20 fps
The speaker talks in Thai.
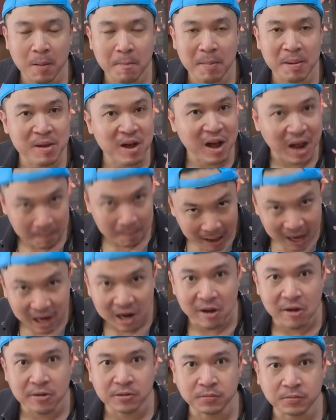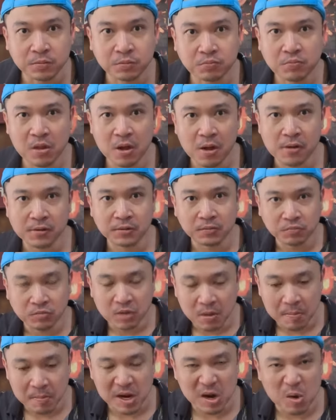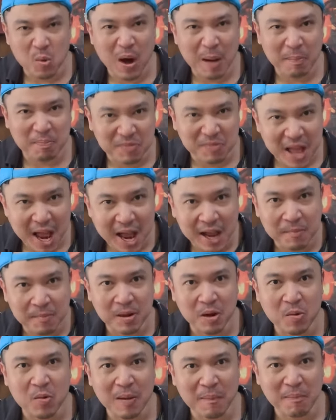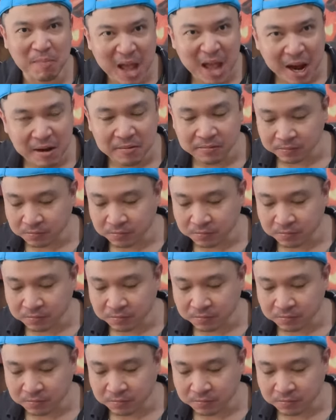ไม่มีไขมันเลยมีแต่ความเด้งมีแต่ความแน่น